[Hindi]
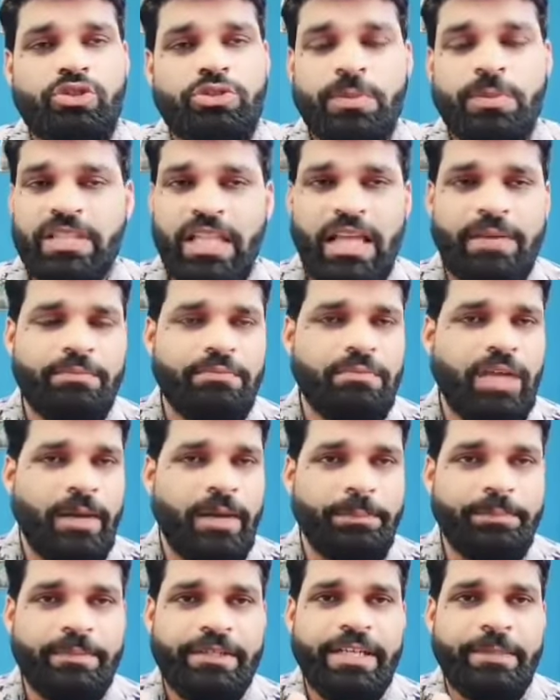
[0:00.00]
कुछ मतलब
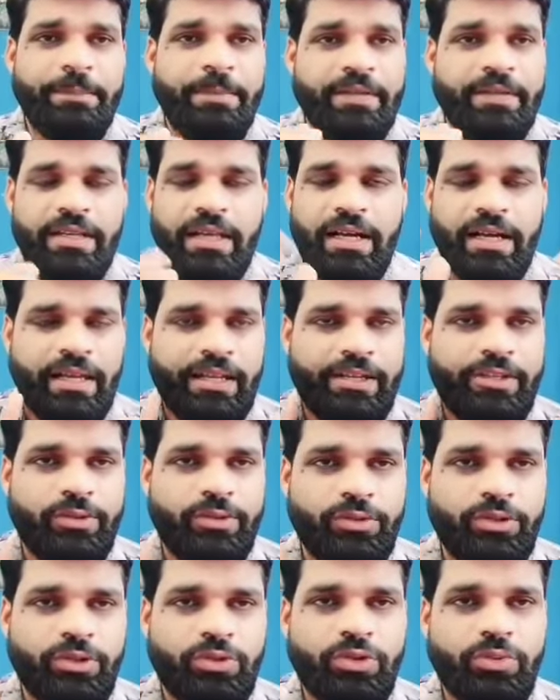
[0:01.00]
अपनी डीपी नहीं लगा रखी
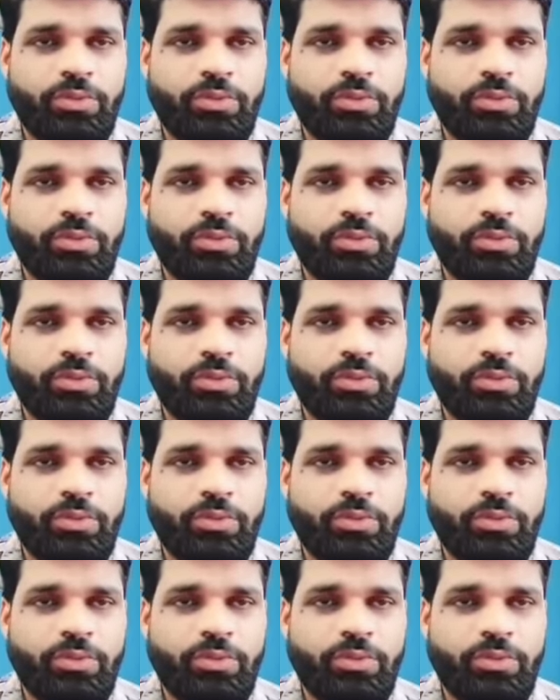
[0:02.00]
होती